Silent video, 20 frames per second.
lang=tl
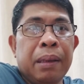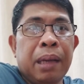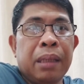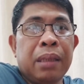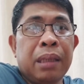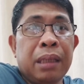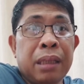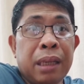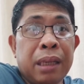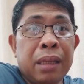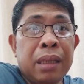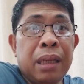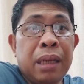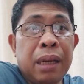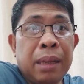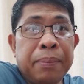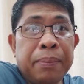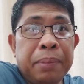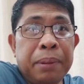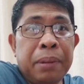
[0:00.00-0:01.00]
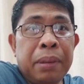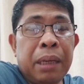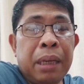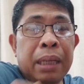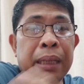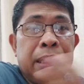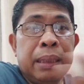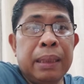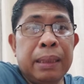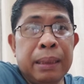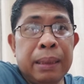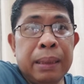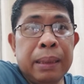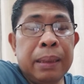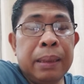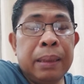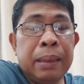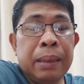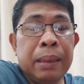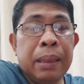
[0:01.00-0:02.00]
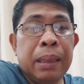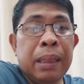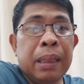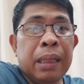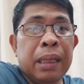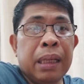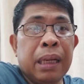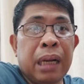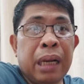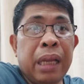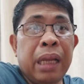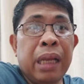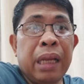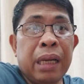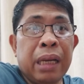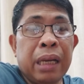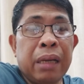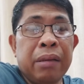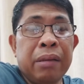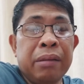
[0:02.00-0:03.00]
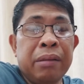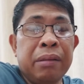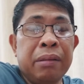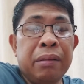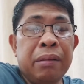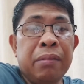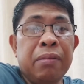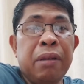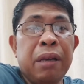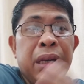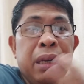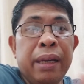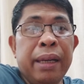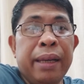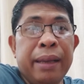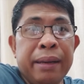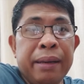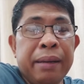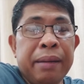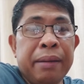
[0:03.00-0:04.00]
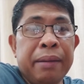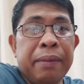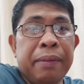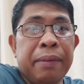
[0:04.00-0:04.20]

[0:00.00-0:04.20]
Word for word: kasi sila po ang clear ano winner